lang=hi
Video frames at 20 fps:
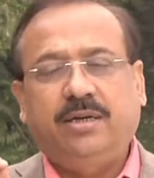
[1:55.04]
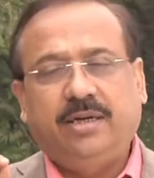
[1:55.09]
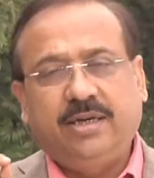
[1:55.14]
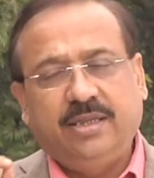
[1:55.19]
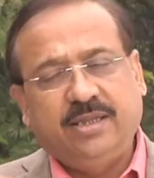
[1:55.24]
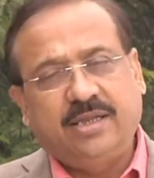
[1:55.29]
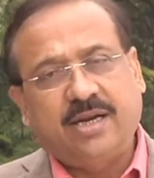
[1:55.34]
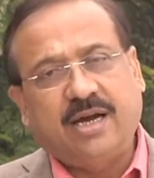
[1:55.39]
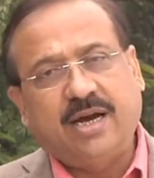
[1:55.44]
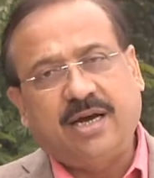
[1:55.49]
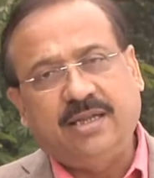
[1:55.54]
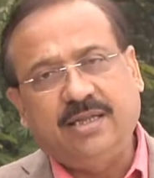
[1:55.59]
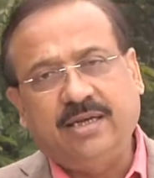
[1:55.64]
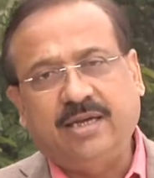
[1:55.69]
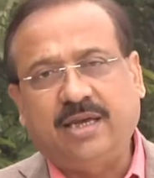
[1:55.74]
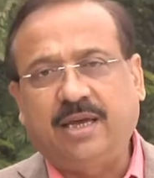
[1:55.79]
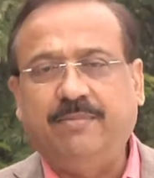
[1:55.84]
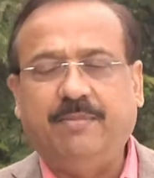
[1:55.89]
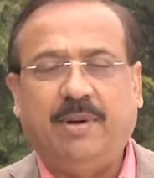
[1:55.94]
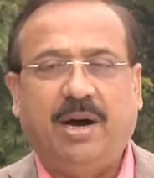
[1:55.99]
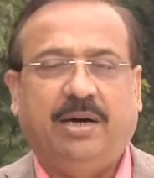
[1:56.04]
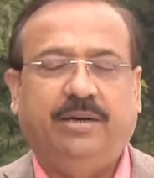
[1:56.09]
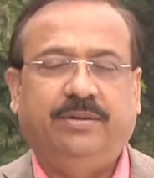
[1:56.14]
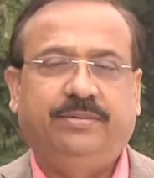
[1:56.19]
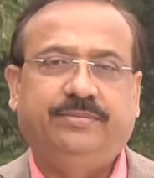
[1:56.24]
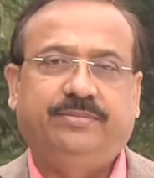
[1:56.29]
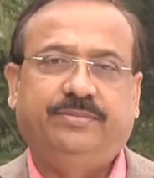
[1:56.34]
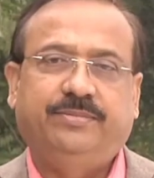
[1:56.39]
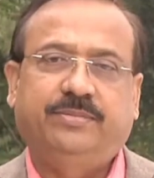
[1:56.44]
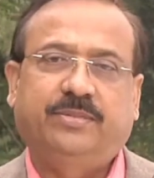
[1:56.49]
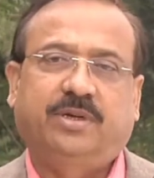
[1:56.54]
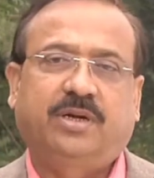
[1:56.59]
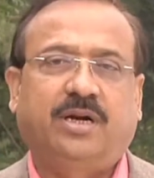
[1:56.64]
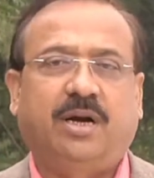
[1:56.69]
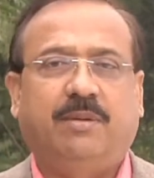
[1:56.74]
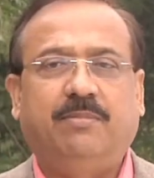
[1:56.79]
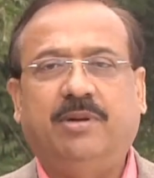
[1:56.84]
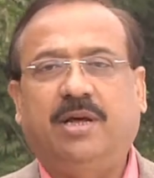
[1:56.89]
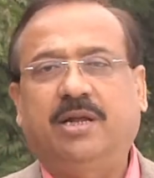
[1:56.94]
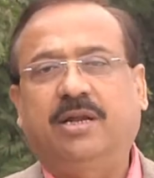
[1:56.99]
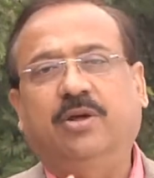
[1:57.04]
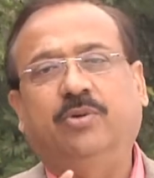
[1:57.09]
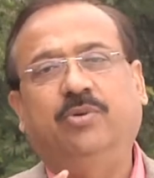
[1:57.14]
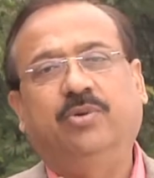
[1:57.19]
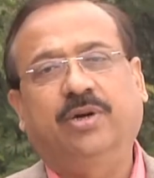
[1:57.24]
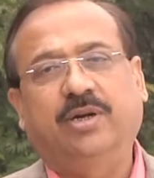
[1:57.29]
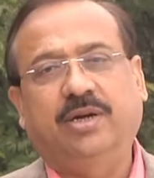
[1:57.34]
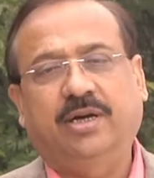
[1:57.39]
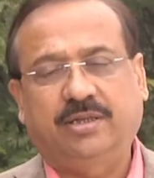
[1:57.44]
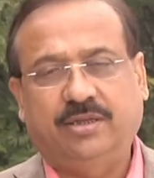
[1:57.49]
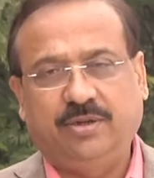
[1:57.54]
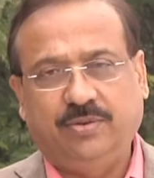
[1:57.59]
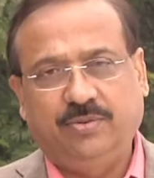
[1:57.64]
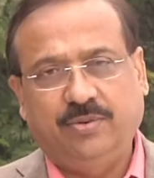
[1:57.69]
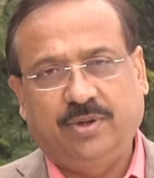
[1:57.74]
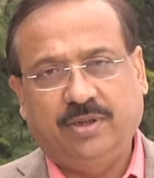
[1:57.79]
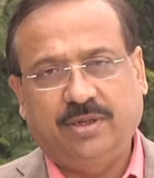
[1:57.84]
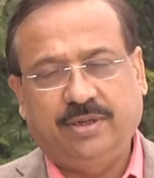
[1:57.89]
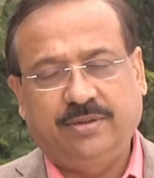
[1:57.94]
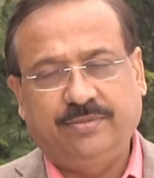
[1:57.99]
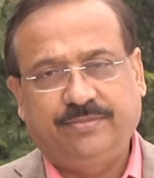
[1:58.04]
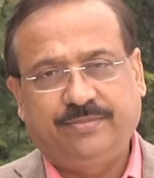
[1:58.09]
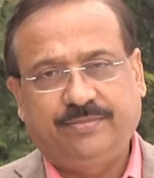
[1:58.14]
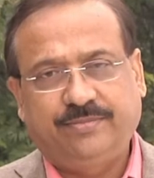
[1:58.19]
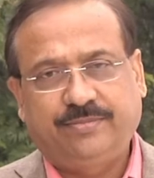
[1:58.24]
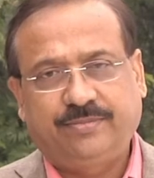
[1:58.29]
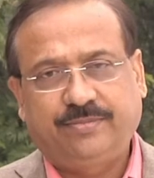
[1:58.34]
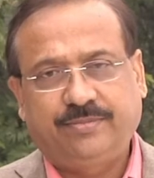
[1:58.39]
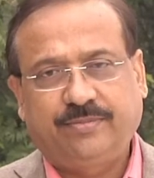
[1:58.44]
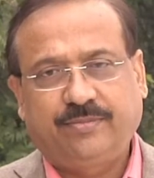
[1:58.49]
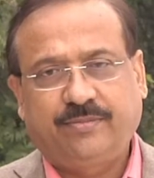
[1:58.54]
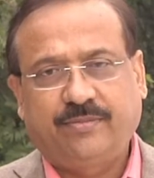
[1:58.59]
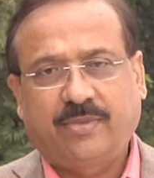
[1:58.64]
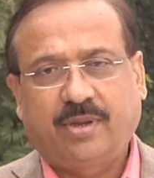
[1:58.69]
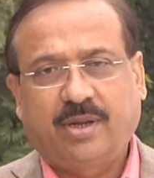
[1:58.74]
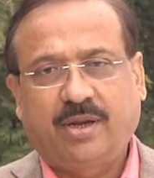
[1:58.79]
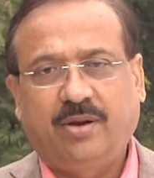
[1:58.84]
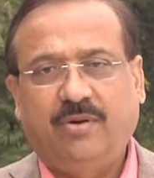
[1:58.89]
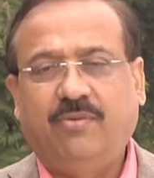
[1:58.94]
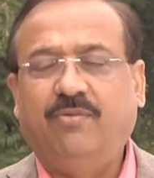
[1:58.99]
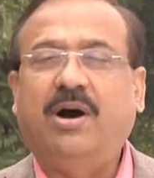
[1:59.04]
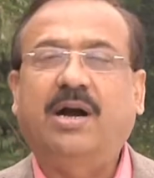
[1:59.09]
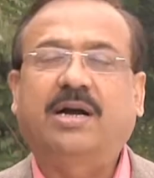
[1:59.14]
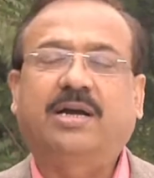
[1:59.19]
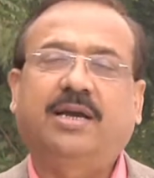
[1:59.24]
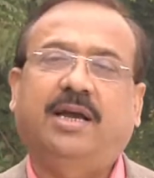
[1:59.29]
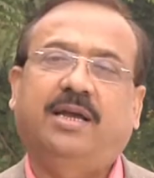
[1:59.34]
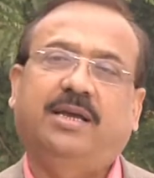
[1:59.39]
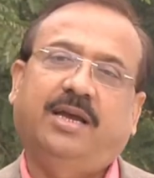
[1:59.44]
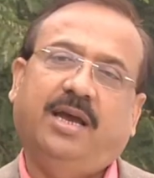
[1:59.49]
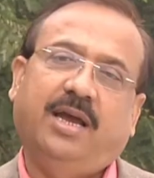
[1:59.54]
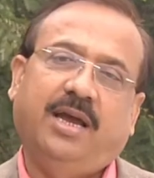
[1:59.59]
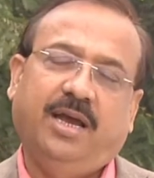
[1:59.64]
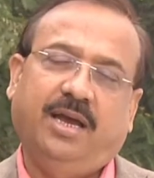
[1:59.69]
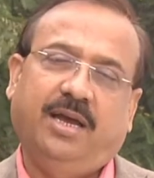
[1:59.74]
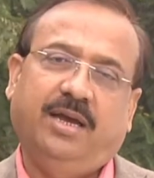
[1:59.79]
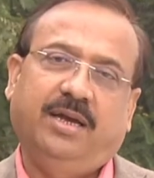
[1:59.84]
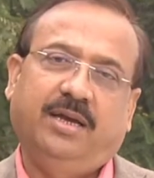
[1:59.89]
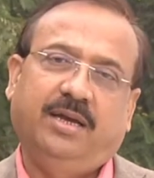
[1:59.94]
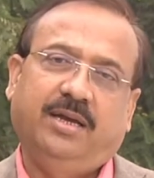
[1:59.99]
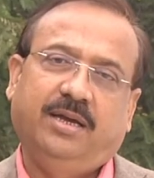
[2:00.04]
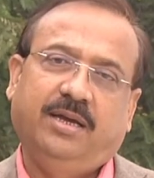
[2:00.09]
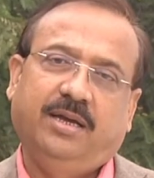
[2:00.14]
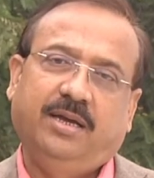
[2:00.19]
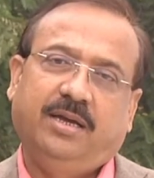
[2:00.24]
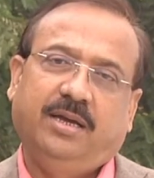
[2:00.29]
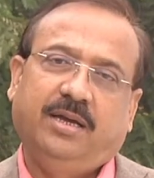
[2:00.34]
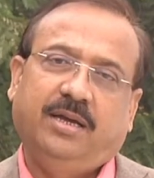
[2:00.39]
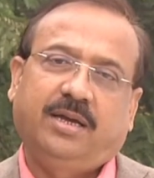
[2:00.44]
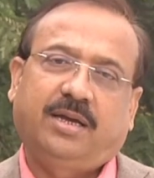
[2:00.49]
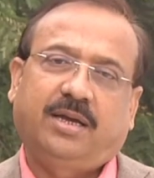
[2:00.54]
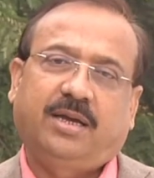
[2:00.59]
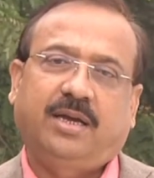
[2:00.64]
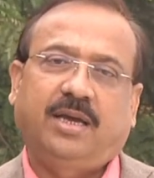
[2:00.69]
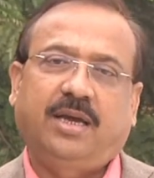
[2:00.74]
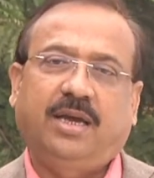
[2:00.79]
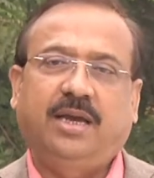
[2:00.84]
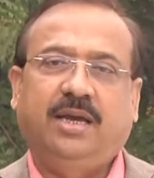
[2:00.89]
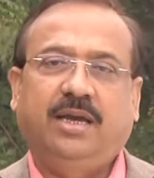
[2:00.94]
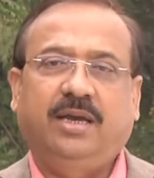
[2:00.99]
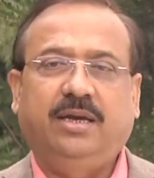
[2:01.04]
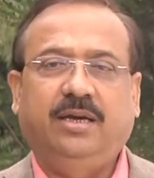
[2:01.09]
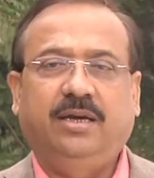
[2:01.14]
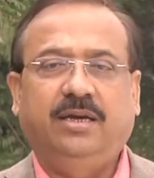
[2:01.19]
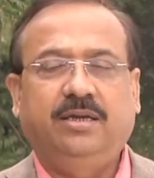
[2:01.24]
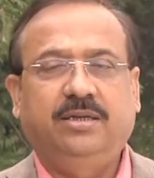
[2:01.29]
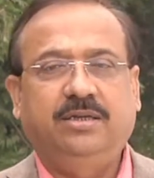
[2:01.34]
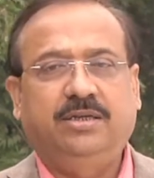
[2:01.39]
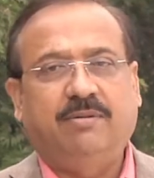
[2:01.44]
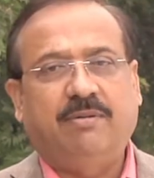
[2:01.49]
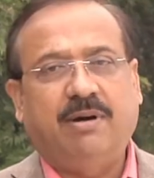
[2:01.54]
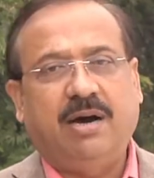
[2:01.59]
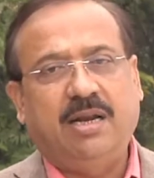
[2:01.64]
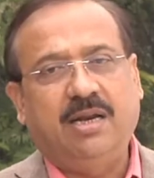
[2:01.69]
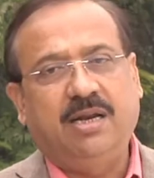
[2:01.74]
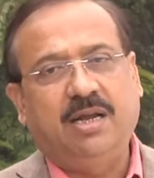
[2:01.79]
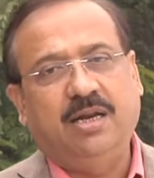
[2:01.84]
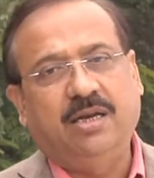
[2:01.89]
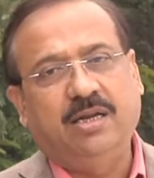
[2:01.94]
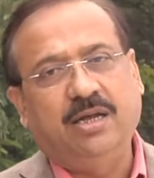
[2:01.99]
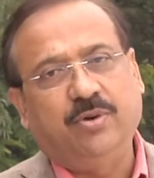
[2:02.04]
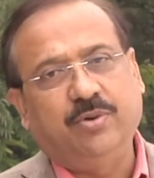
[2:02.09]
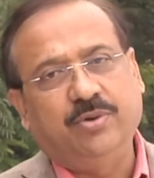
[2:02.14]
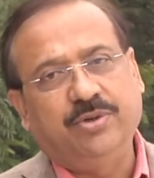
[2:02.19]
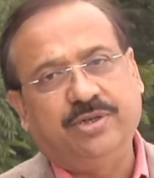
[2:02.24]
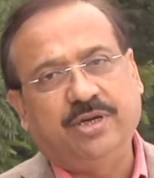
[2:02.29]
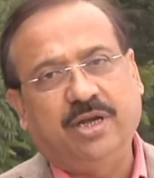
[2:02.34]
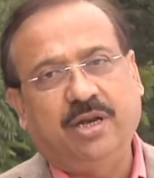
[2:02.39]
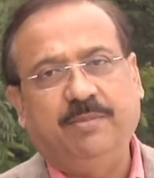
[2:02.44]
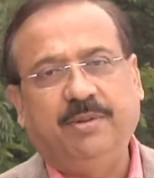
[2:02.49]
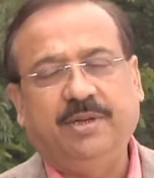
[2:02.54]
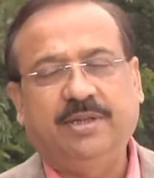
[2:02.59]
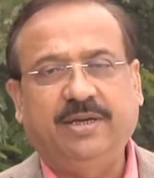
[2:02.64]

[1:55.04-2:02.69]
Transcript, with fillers: इंदिरा गांधी की मां कमला नेहरू के नाते हुआ था वाक्य यह है कि जवाहरलाल नेहरू जेल में